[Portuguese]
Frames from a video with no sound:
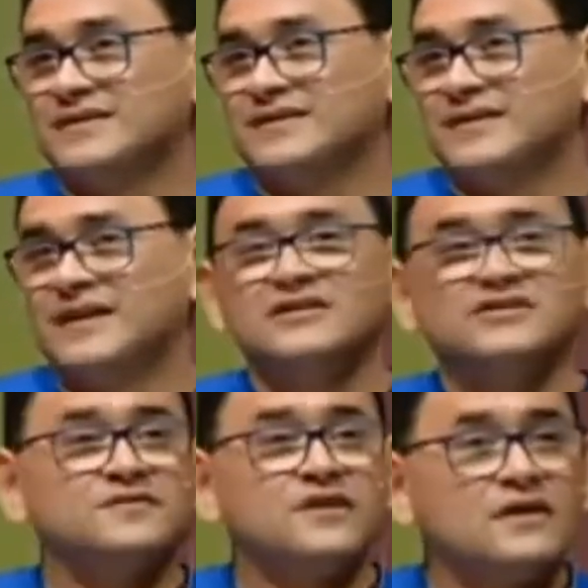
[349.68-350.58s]

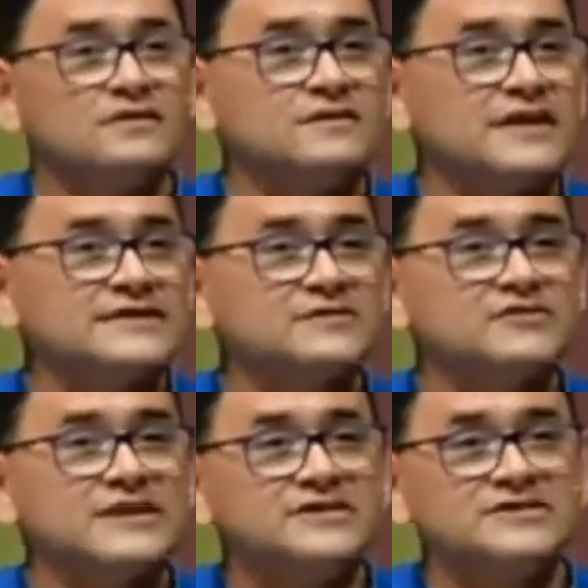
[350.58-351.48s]
Eles vão, faz a
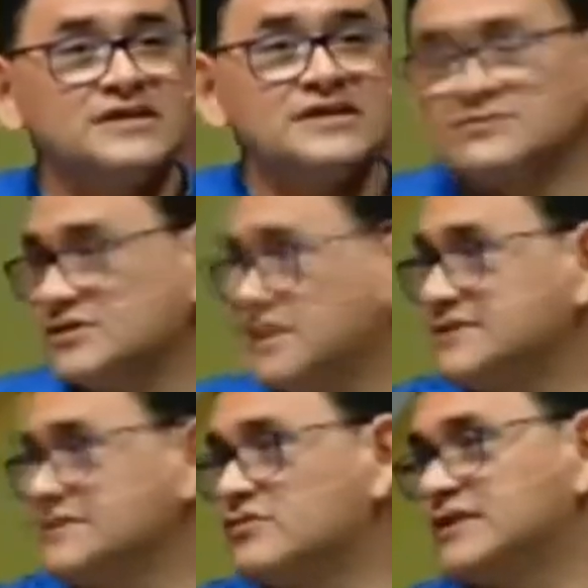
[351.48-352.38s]
vontade de Deus.
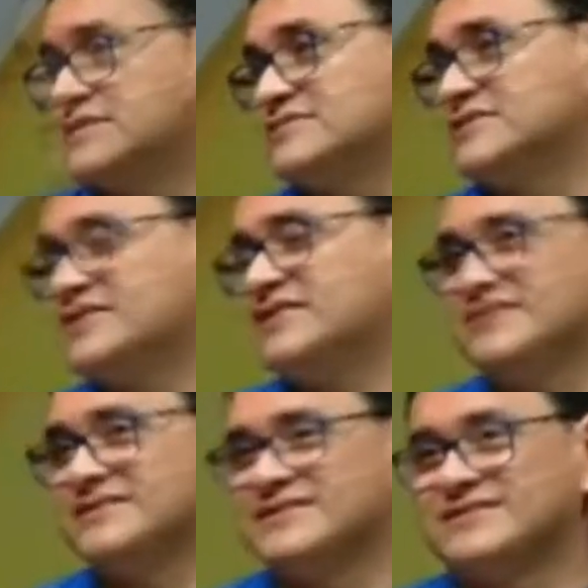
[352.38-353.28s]
Esse é um coração de
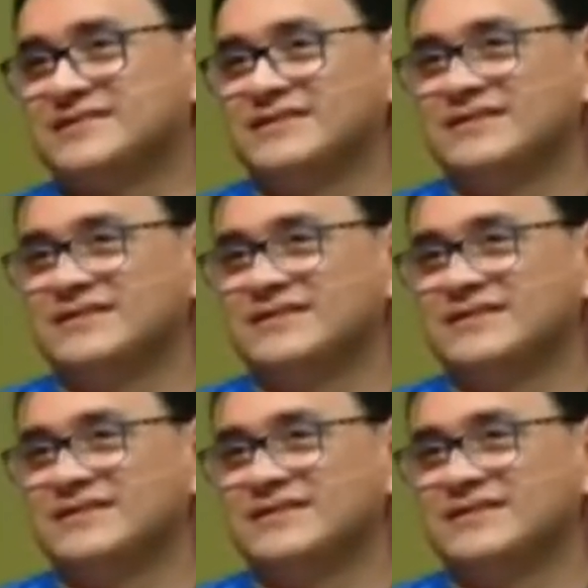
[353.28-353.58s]
criança.